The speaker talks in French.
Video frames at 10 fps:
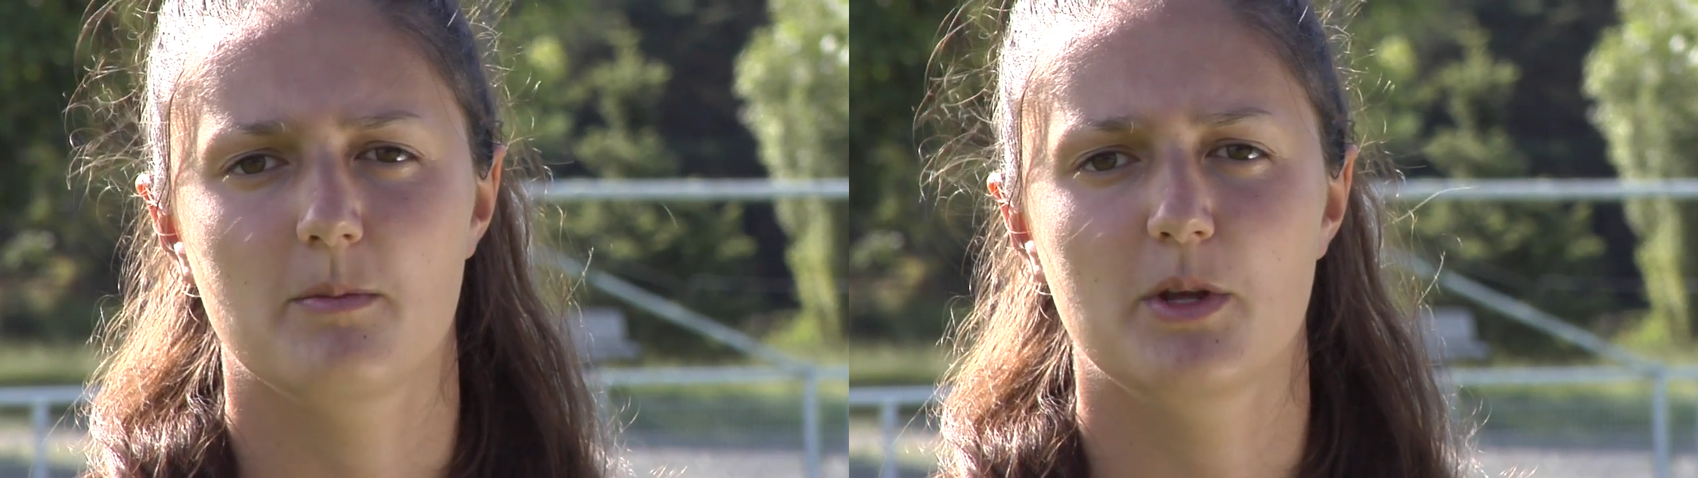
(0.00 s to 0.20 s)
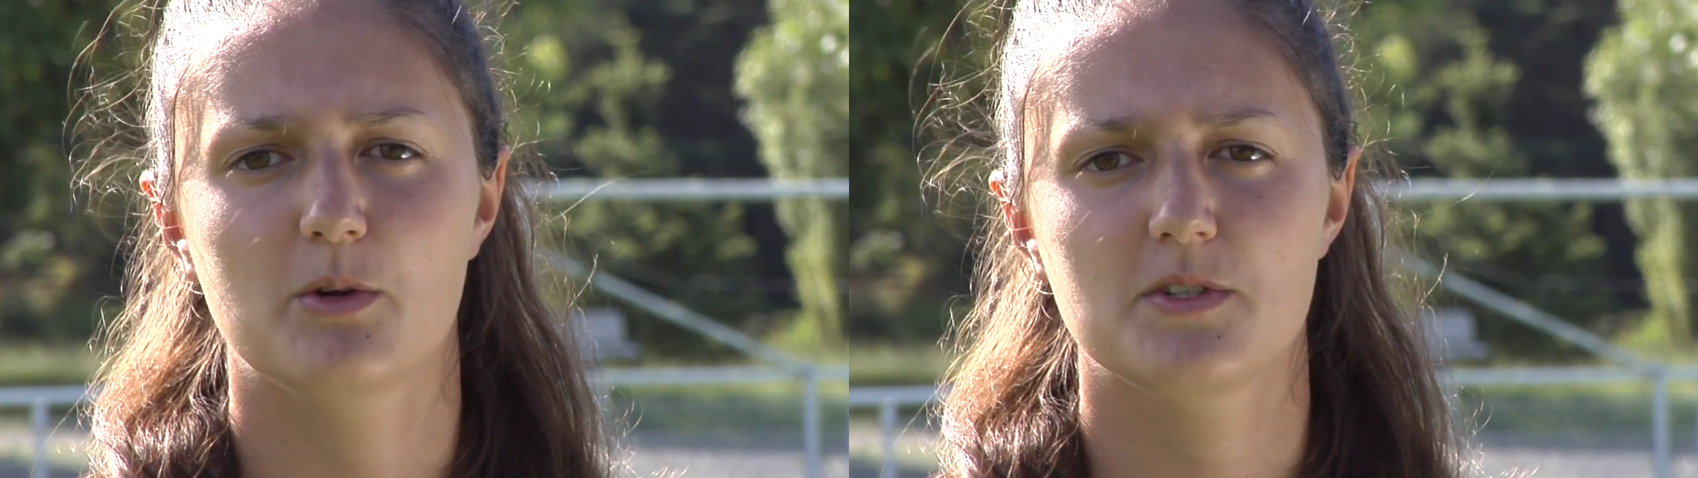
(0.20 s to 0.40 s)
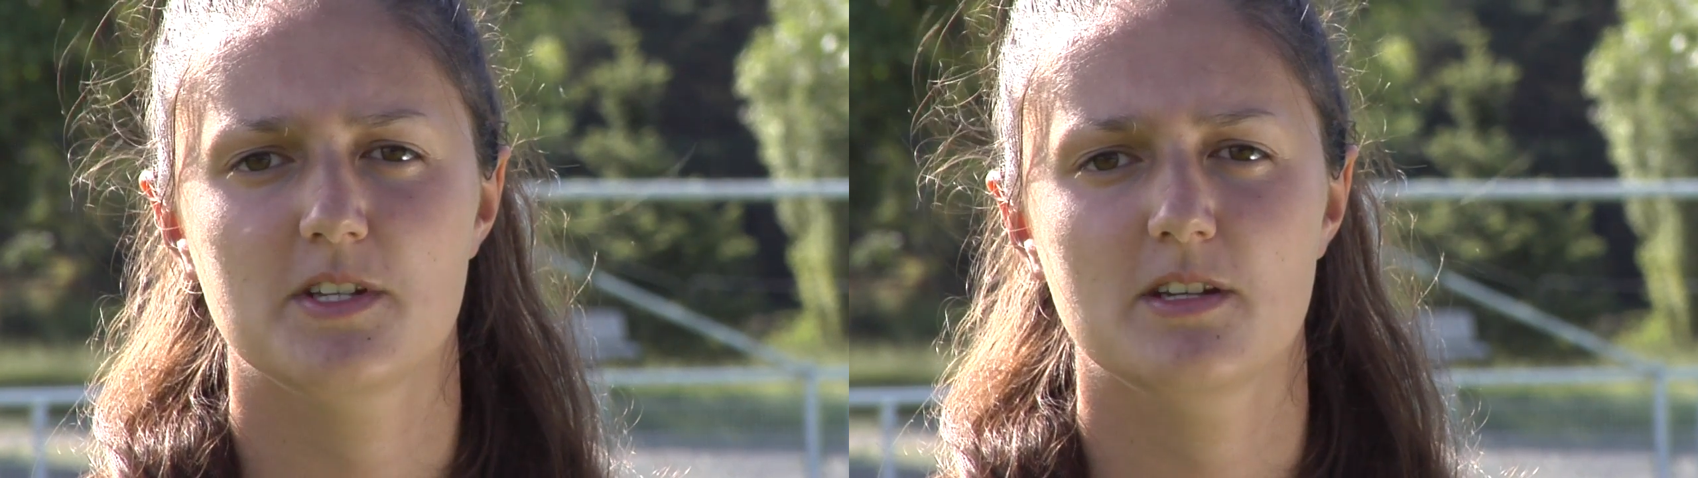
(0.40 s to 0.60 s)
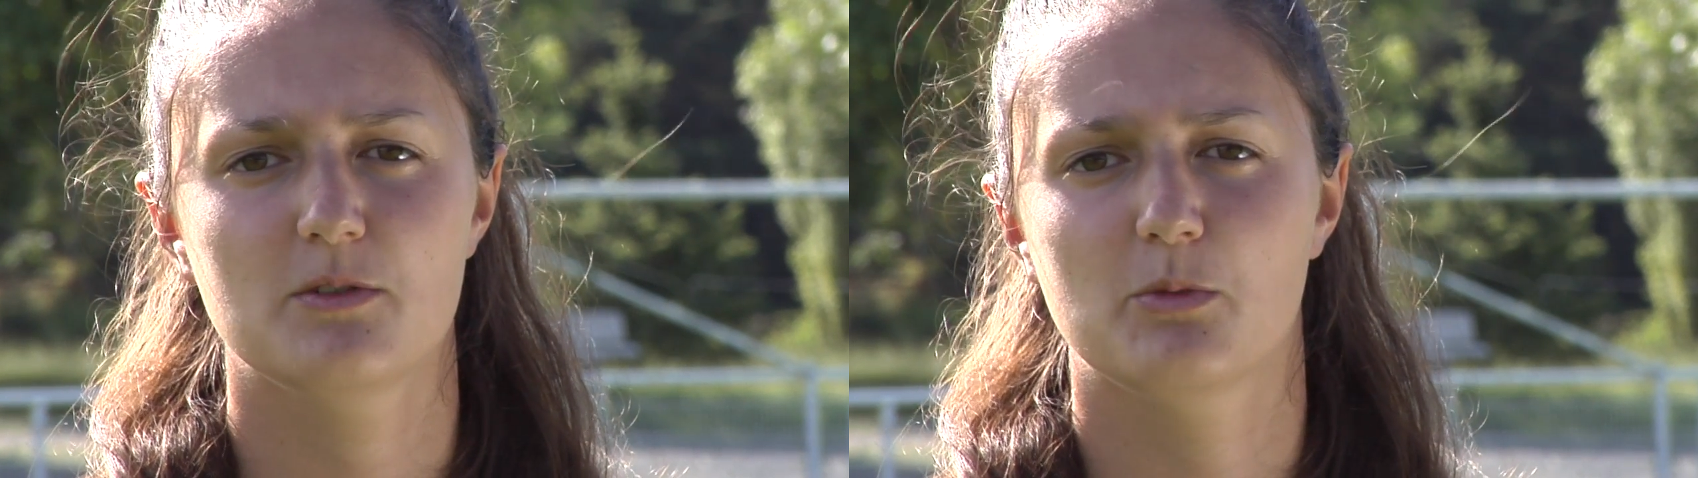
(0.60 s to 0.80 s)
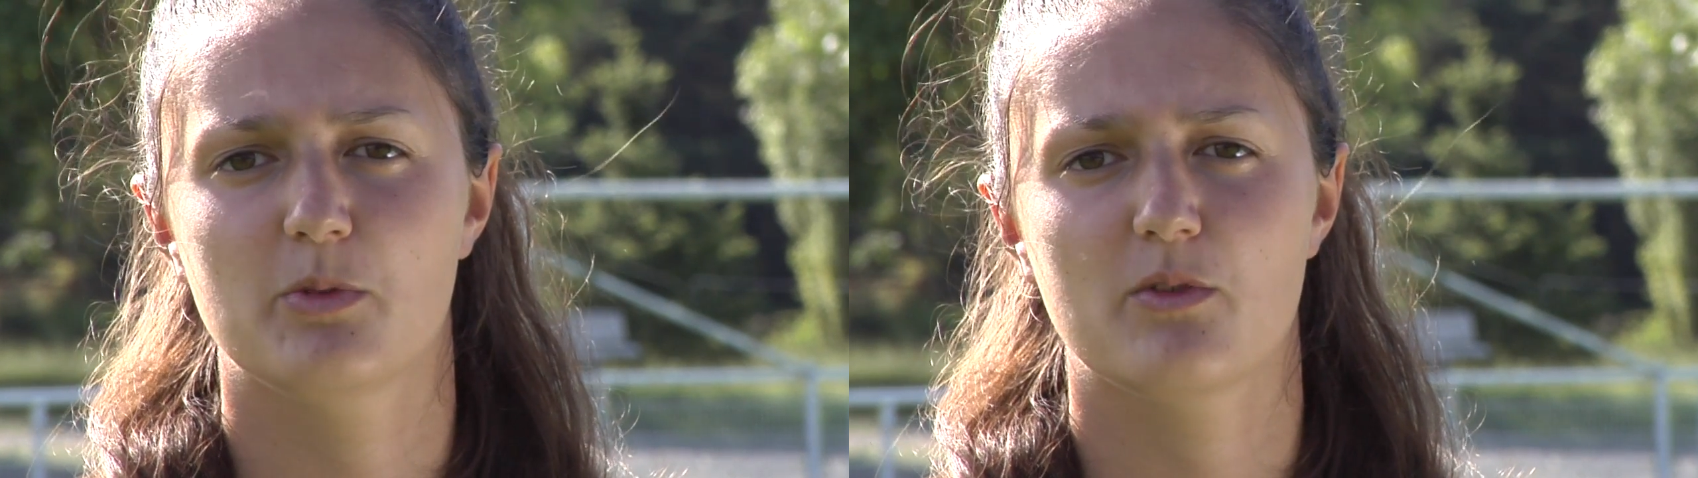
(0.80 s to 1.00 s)
mais
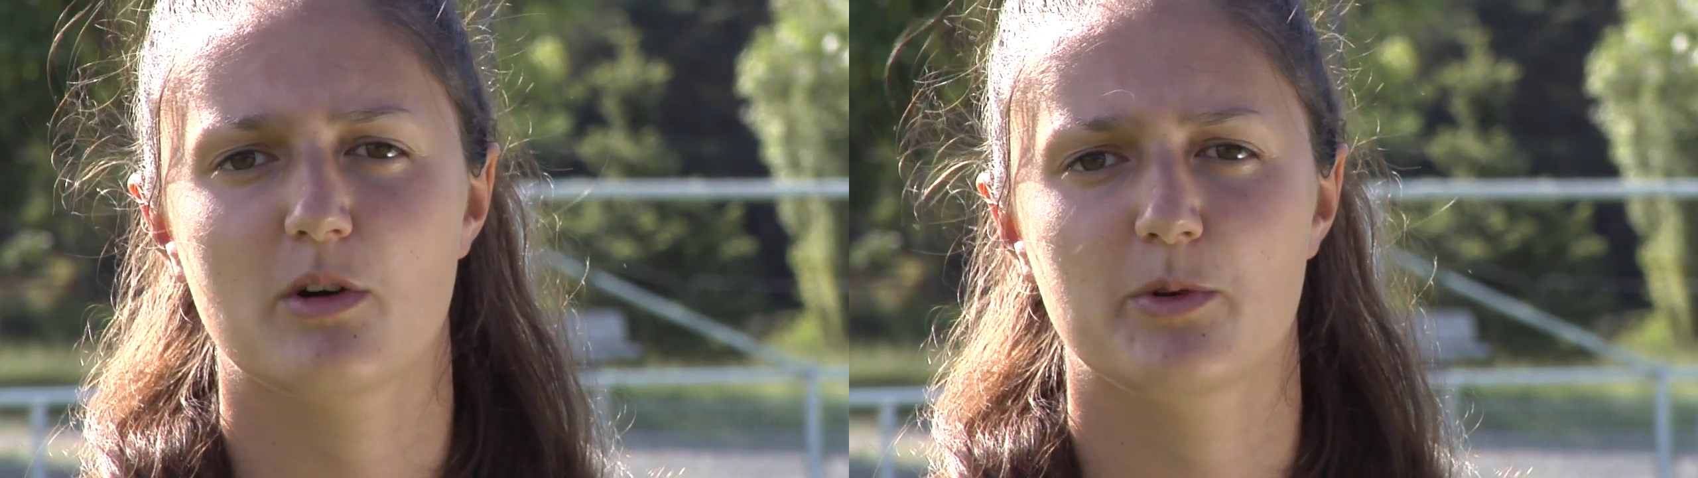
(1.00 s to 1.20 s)
aussi de ne pas avoir